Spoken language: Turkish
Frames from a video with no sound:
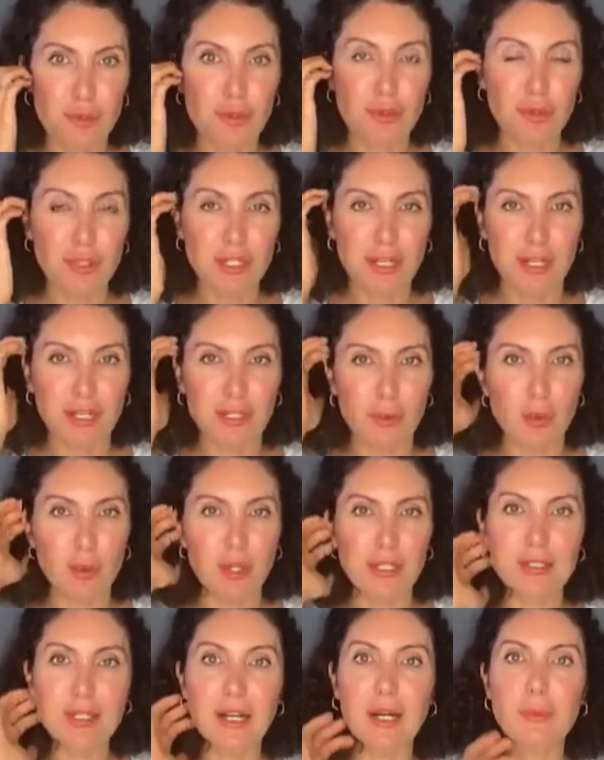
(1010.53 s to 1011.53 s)
Düşünün yani
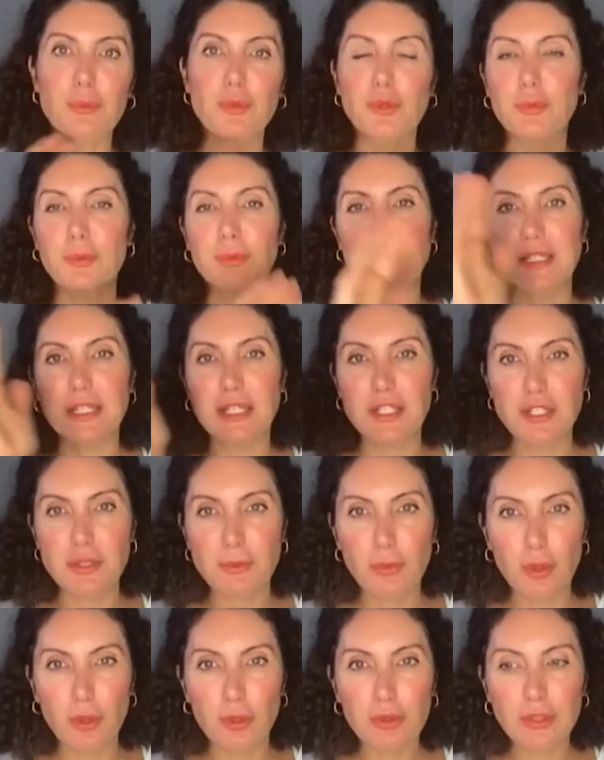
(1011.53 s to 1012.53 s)
o kadar büyük bir
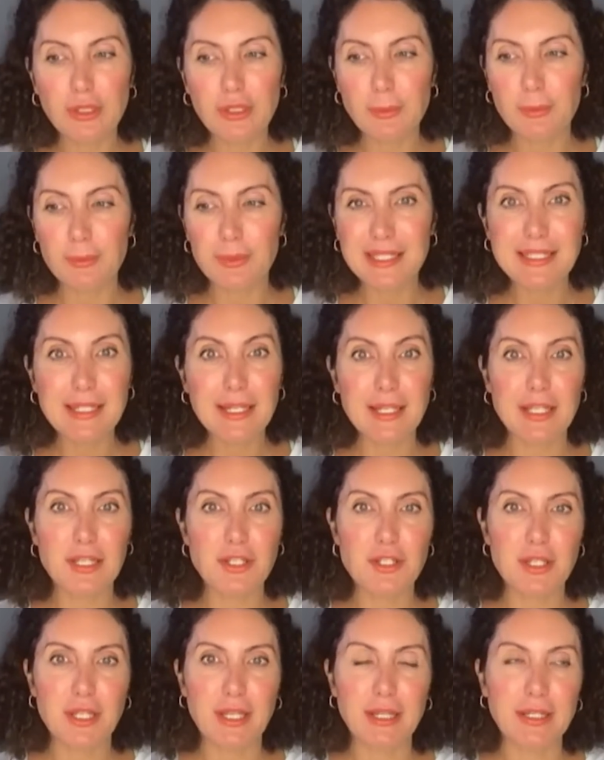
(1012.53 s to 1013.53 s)
değişim oldu ki bir
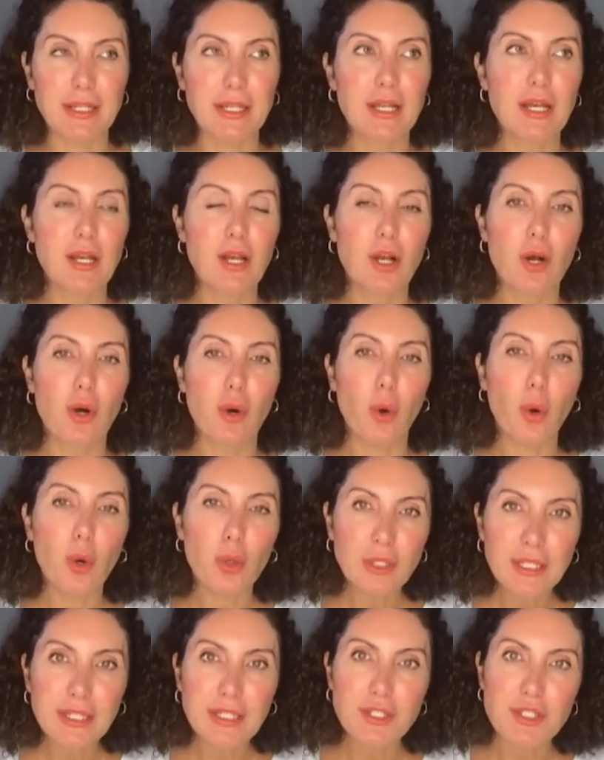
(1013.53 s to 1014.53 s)
sene için yani
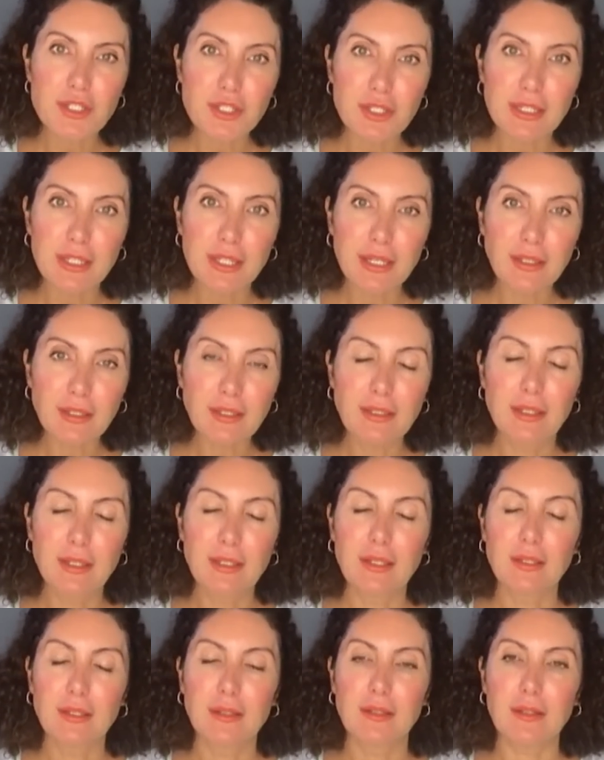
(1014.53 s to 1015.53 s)
10 ay içinde
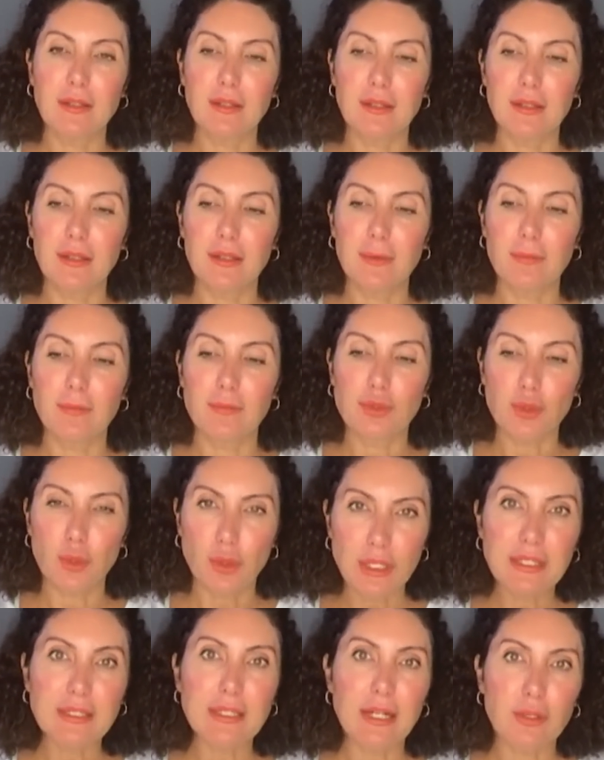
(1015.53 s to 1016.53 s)
e,
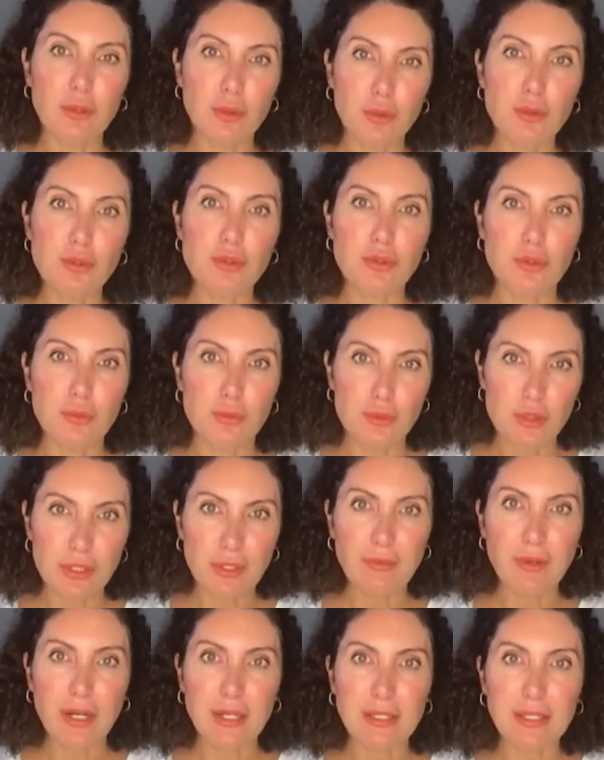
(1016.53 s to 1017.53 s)
sonradan
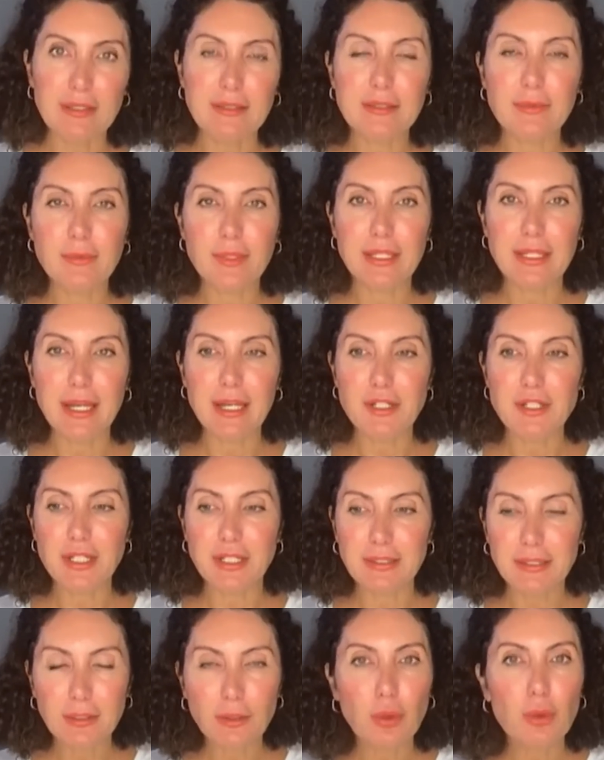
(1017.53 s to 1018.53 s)
konuştuğumuzda fark ettim ki
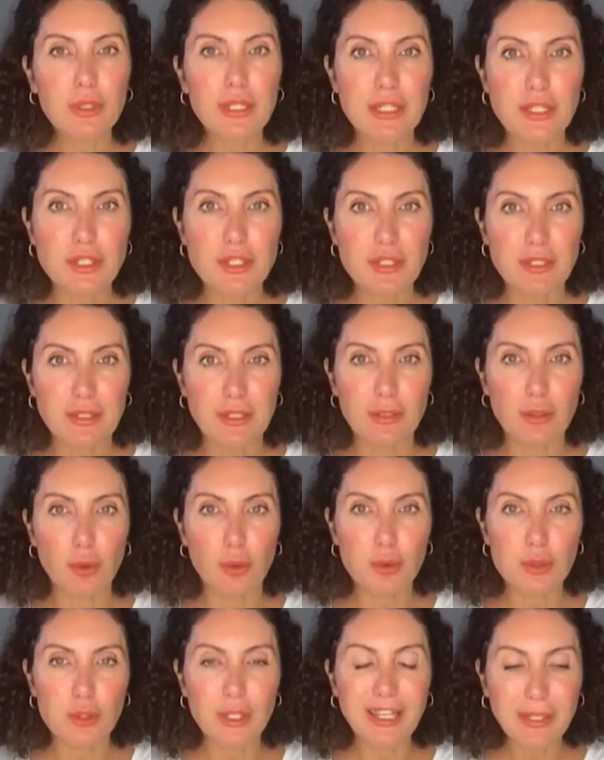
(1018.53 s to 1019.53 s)
gerçekten 10 ay içinde
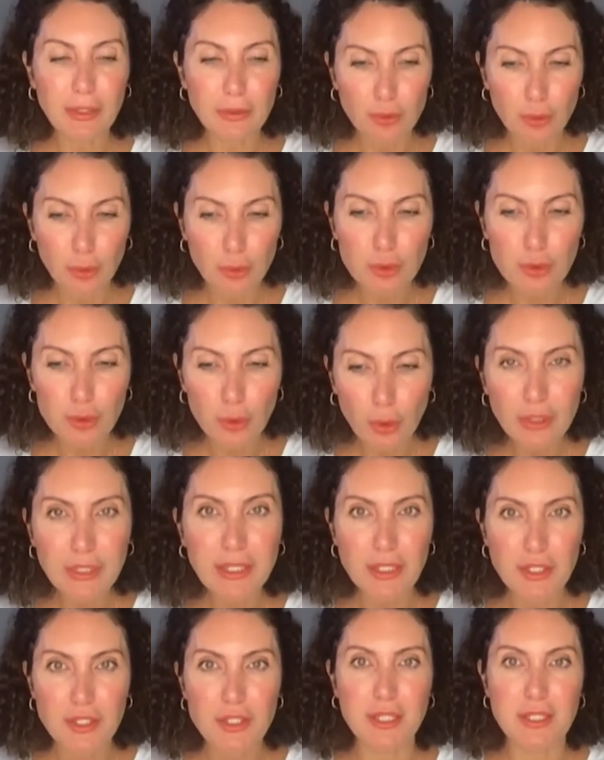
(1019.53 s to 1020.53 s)
9 ay
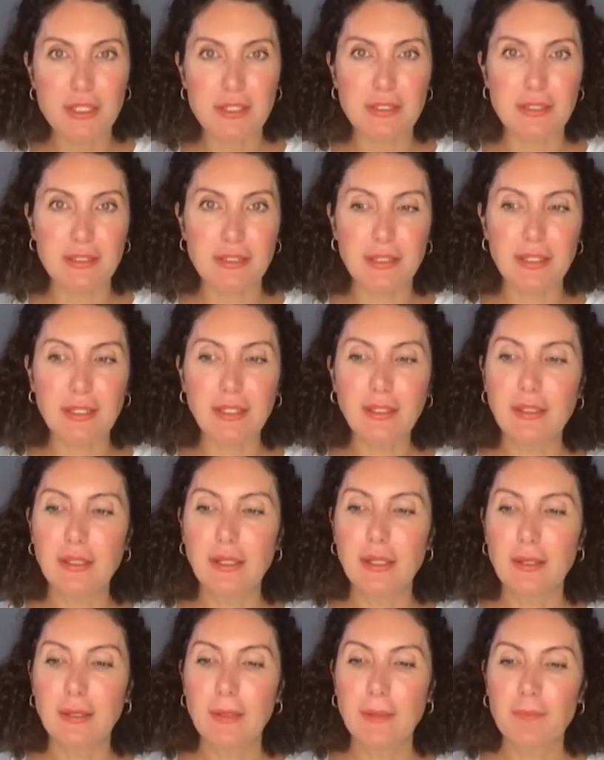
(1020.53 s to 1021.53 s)
9-10 ay içerisinde
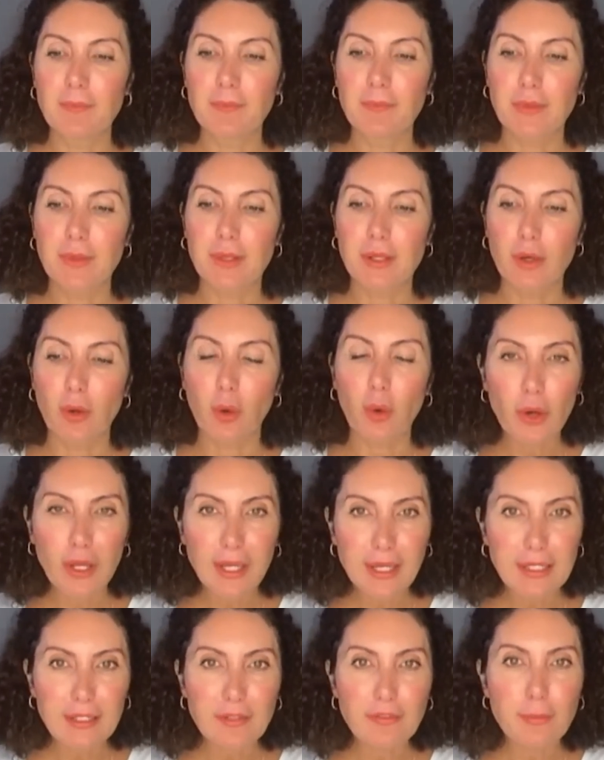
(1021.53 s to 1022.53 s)
o
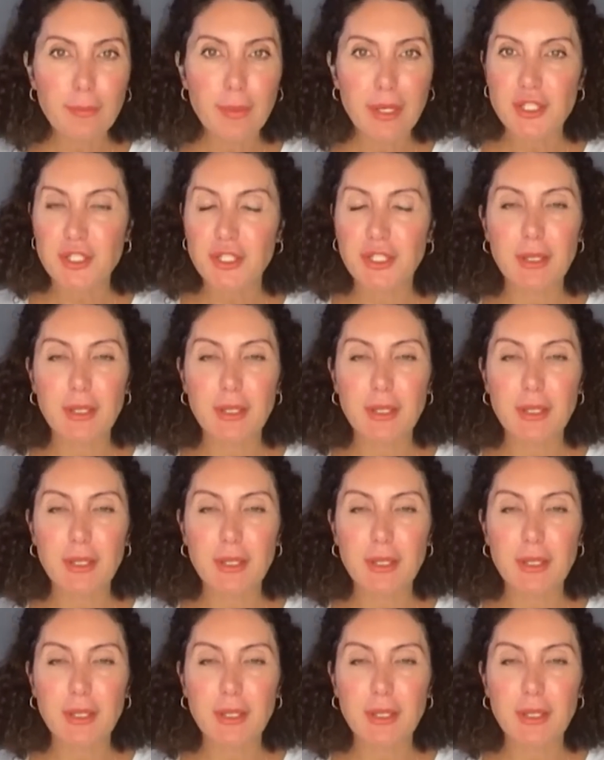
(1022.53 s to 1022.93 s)
Elif